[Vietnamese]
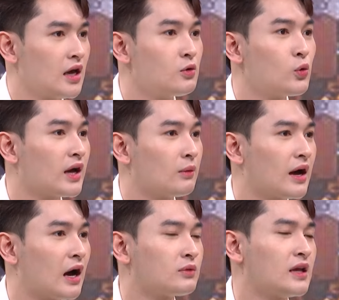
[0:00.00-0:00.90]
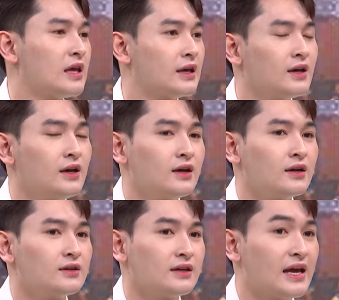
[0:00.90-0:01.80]
nếu nhất quyết không là không tại vì
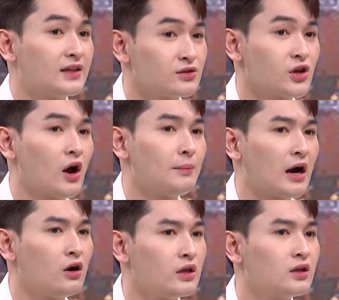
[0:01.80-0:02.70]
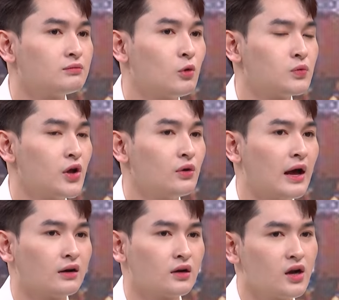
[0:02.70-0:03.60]
ngay từ nhỏ em đã có ý thức một điều
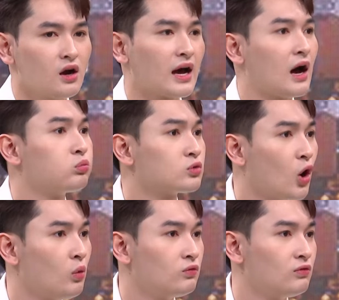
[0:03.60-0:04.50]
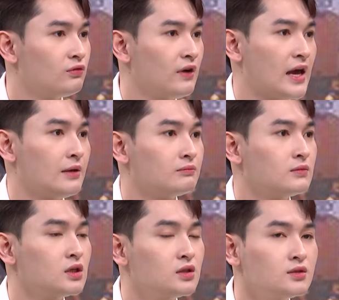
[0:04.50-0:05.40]
là cái đó là không tốt và em
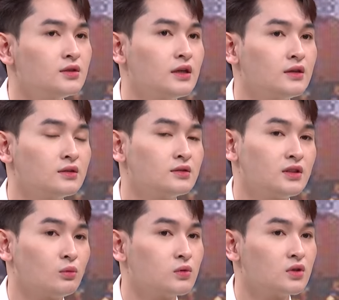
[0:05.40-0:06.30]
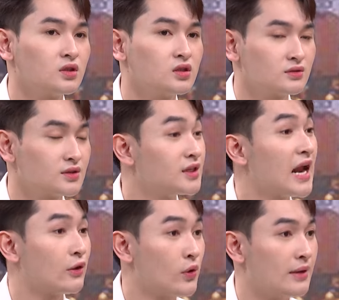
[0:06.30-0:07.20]
hướng trong tương
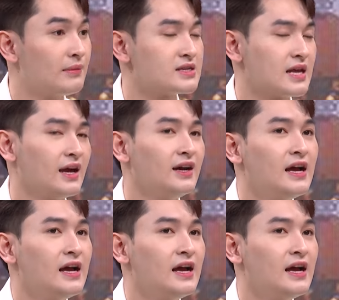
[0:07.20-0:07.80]
lai của em là sẽ